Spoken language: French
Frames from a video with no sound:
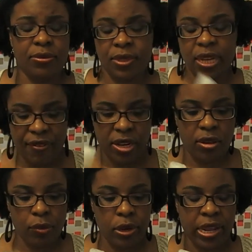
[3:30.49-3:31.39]
J'avais le
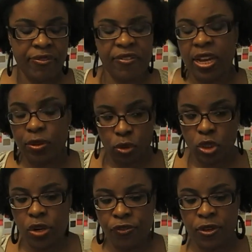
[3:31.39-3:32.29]
temps de les faire, donc
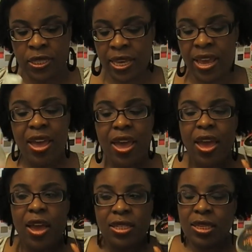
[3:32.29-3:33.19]
je le faisais.
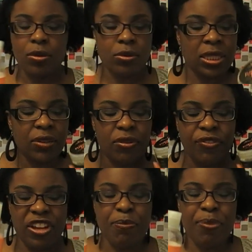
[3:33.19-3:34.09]
Sinon, si vous ne le
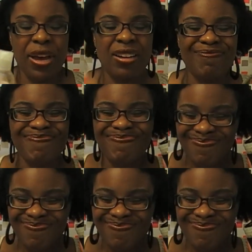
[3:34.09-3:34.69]
faites pas,